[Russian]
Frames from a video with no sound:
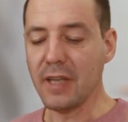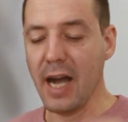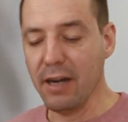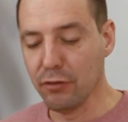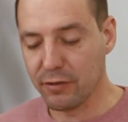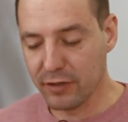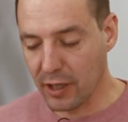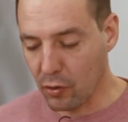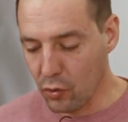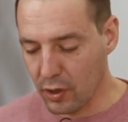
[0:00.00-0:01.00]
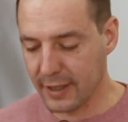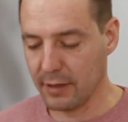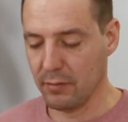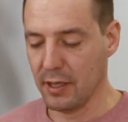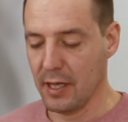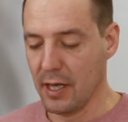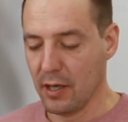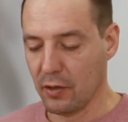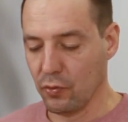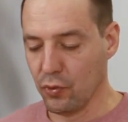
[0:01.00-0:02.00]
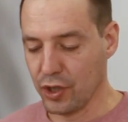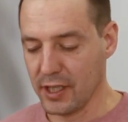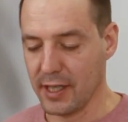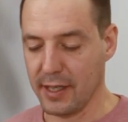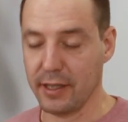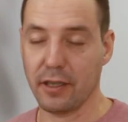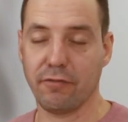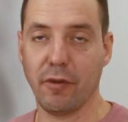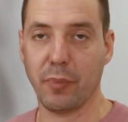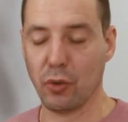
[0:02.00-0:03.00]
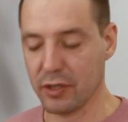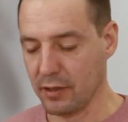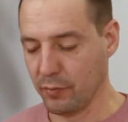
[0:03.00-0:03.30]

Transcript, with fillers: А вот в Нагорном уже этот вопрос